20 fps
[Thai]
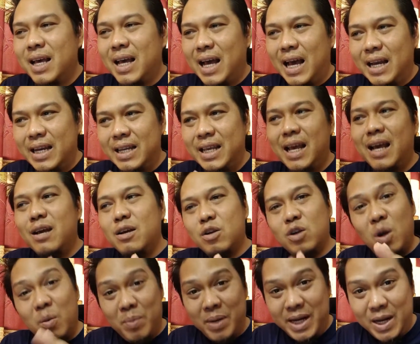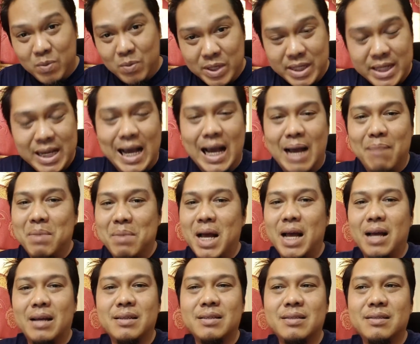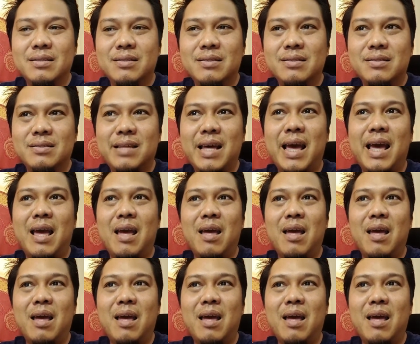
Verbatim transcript: อันเนี้ยก็ไม่ได้ว่าช้ามากแต่